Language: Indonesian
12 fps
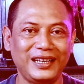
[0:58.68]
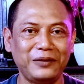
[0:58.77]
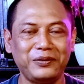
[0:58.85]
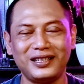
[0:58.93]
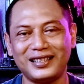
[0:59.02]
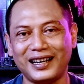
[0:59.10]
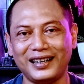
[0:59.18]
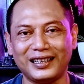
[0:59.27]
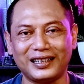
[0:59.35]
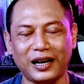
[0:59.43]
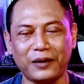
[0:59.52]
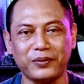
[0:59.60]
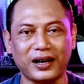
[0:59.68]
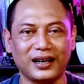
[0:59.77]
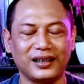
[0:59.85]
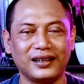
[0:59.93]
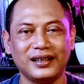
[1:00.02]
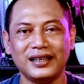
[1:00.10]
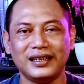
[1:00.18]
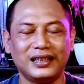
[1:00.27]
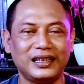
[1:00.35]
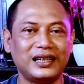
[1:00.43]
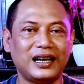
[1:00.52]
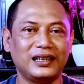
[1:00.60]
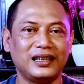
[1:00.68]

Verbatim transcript: ini bisa Anda terapkan tidak